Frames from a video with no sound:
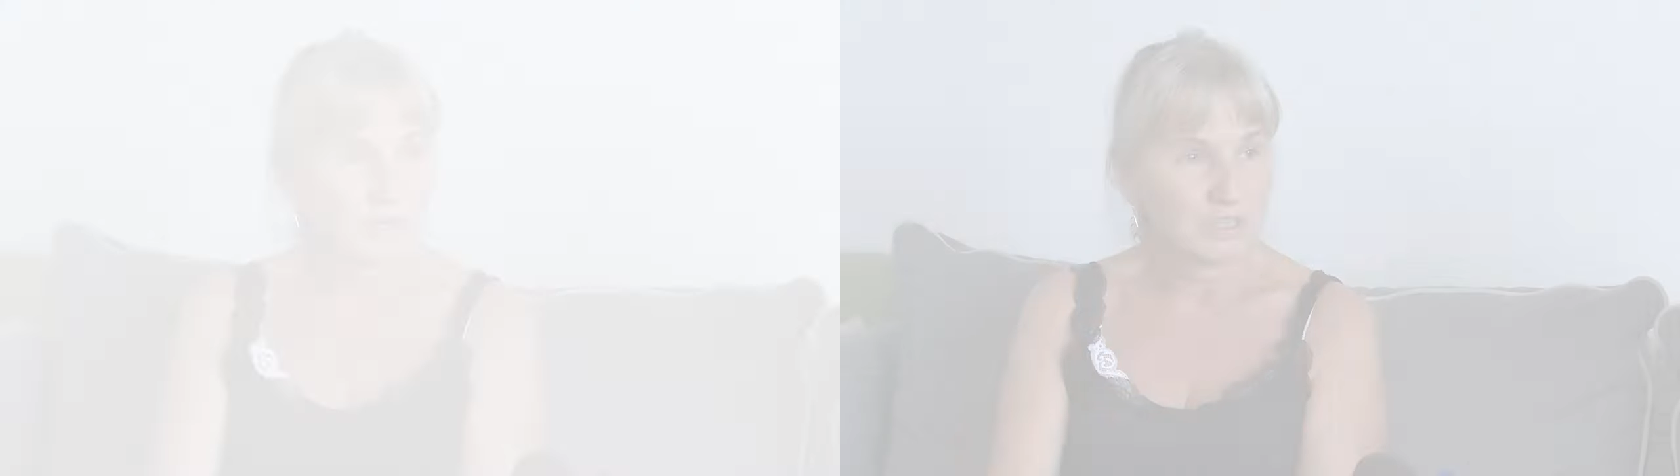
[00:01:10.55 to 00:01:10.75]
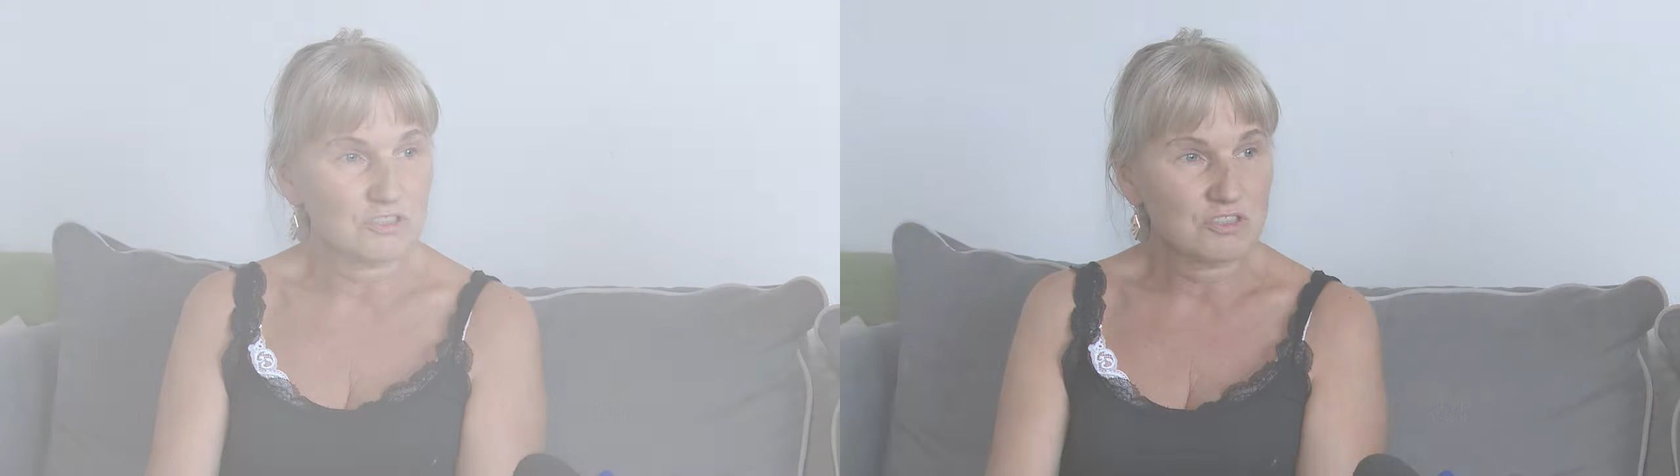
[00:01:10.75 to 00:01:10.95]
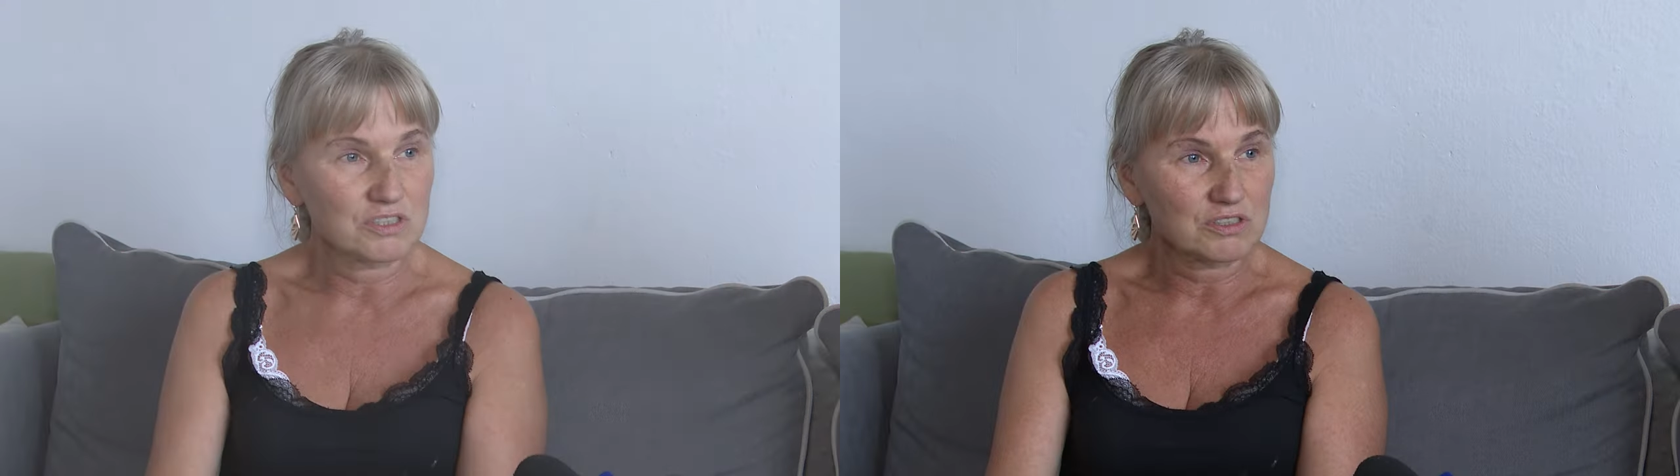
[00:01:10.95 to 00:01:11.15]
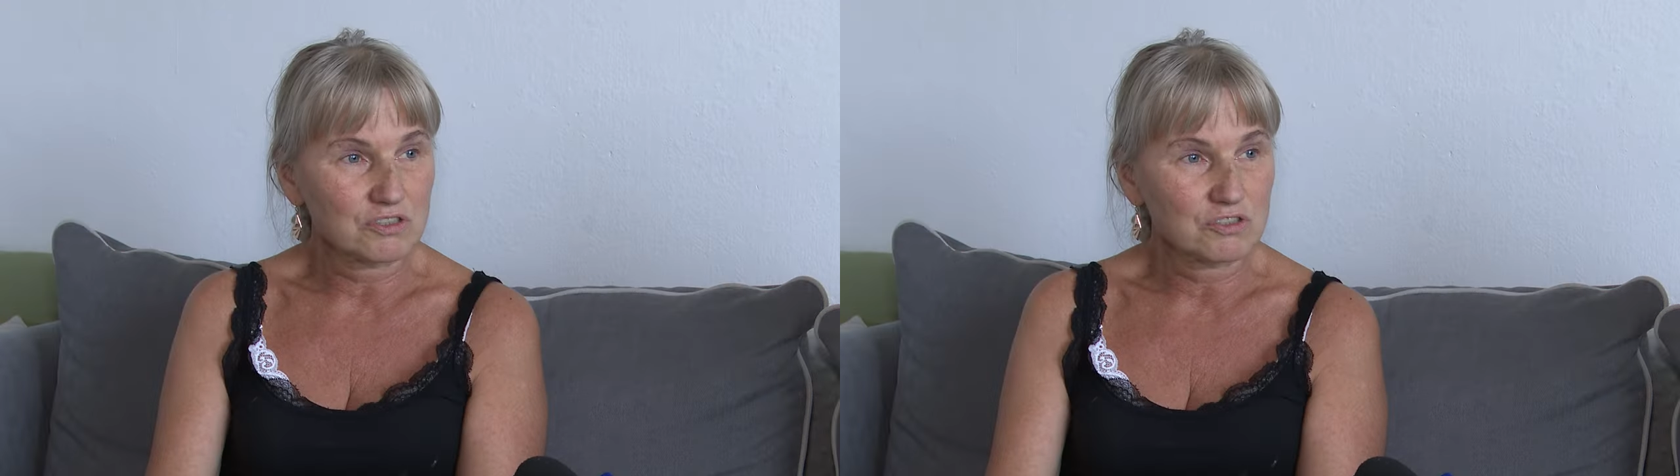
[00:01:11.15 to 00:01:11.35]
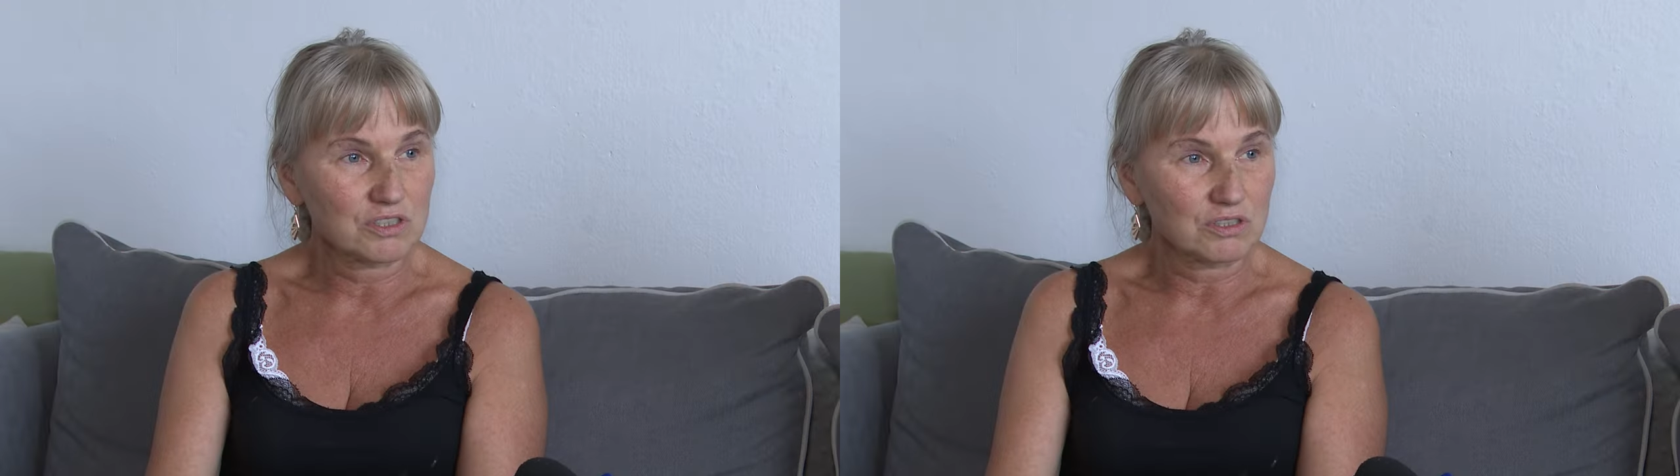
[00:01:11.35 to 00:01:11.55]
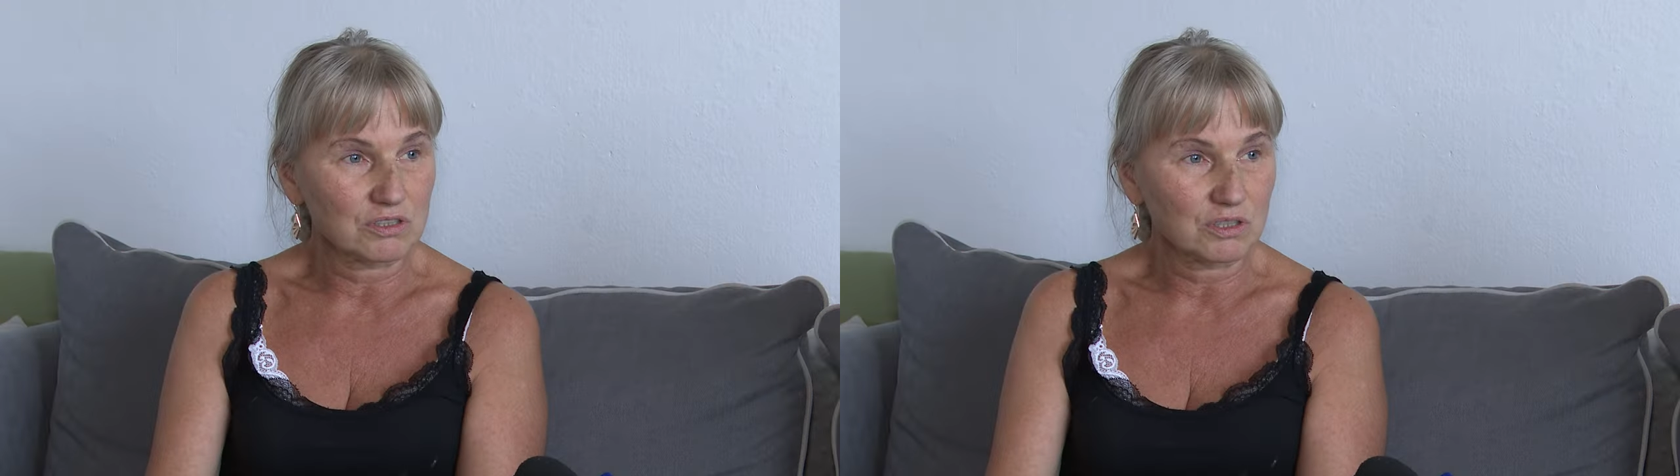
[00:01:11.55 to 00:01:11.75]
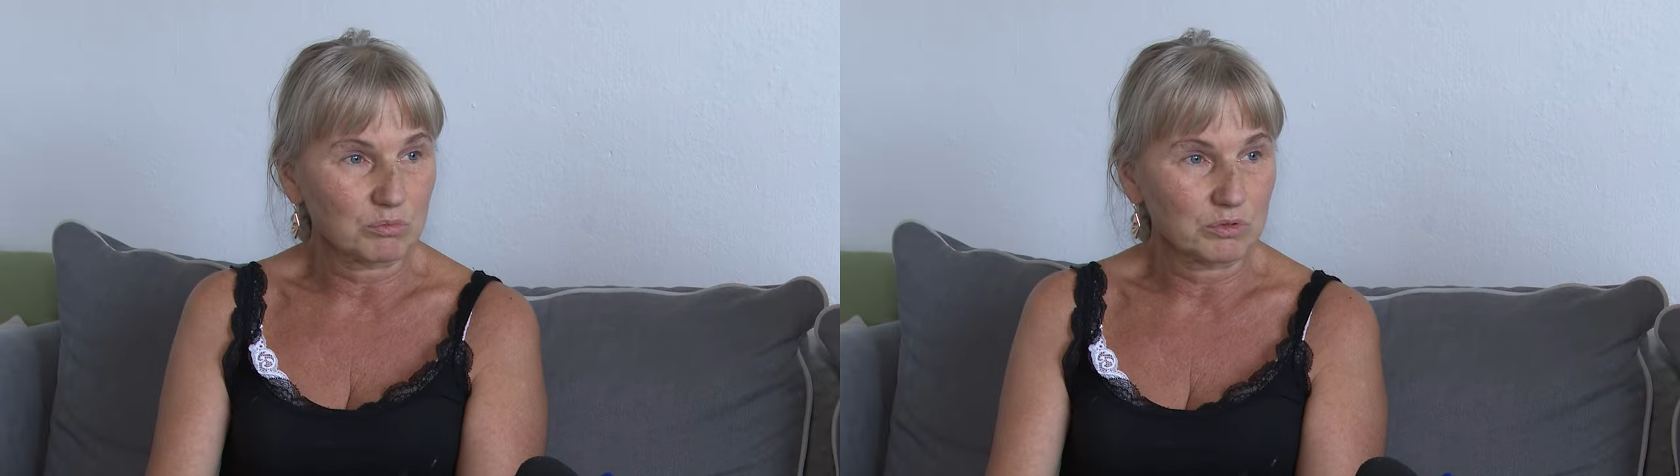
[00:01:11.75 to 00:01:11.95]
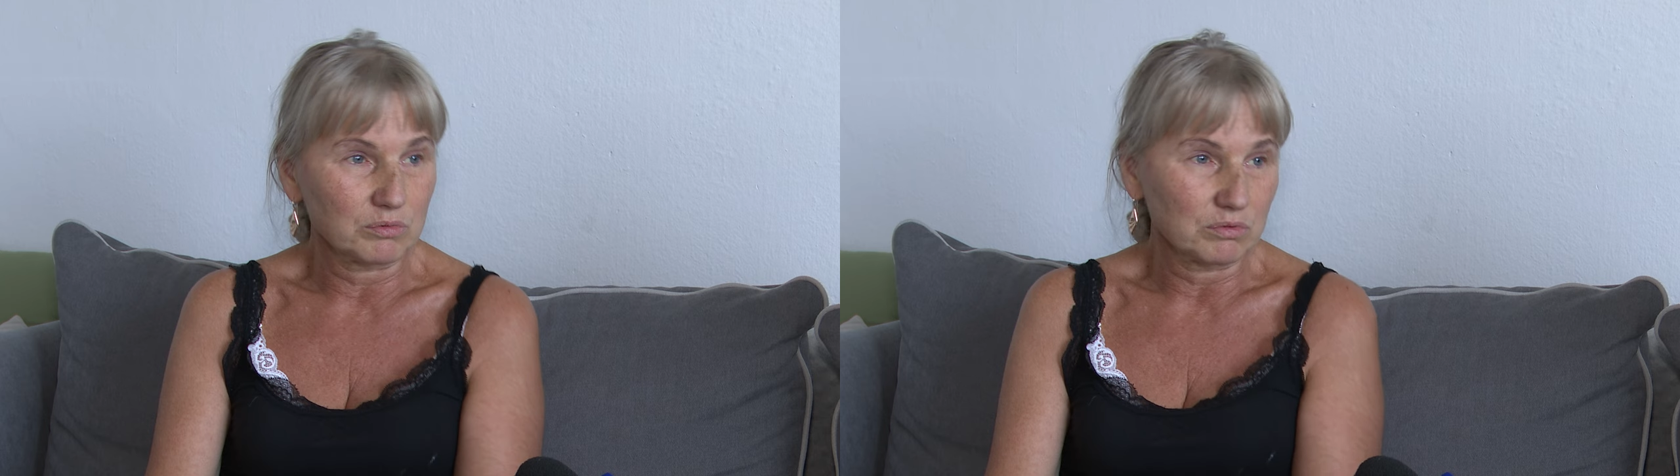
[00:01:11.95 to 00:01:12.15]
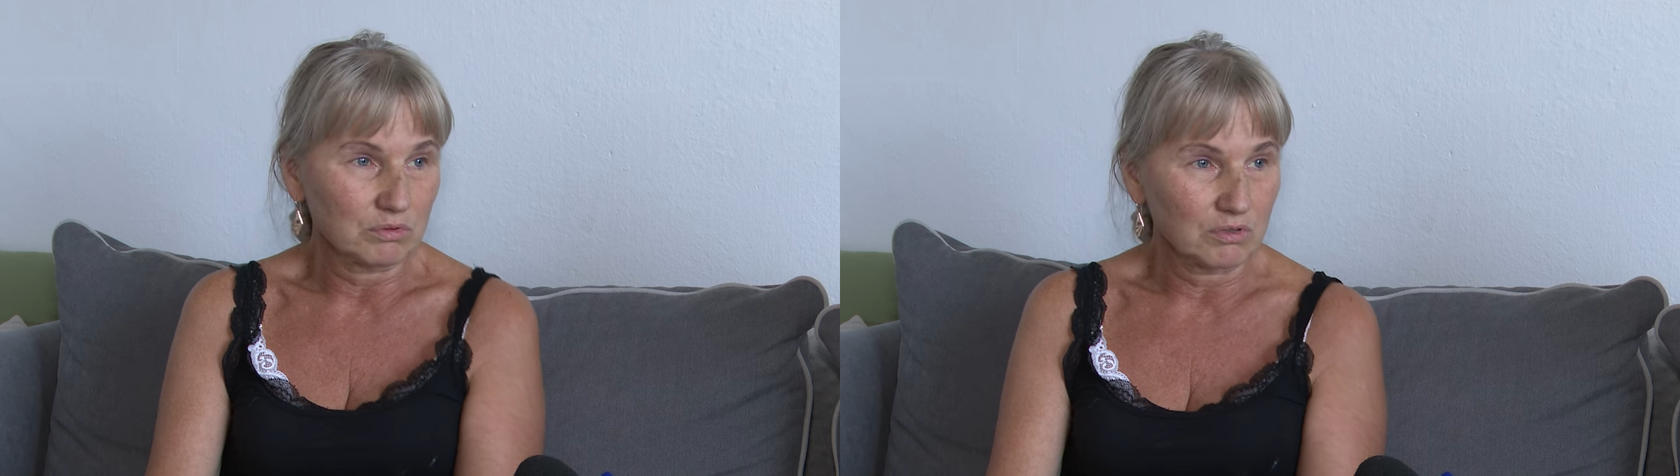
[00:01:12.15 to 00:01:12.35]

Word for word: Praktycznie z cztery doby